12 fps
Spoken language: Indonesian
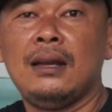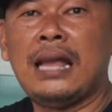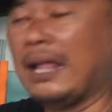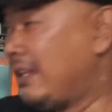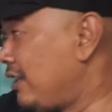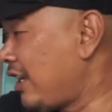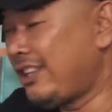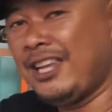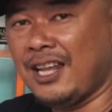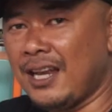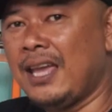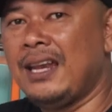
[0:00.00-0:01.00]
ganti
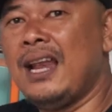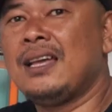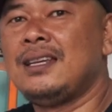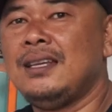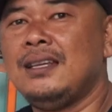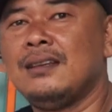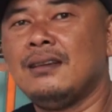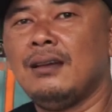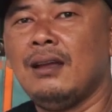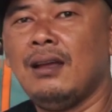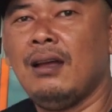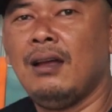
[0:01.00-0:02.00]
settingan air lagi
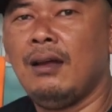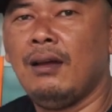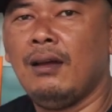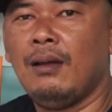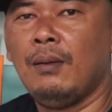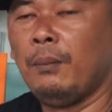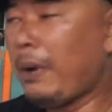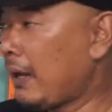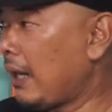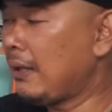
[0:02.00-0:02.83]
pakai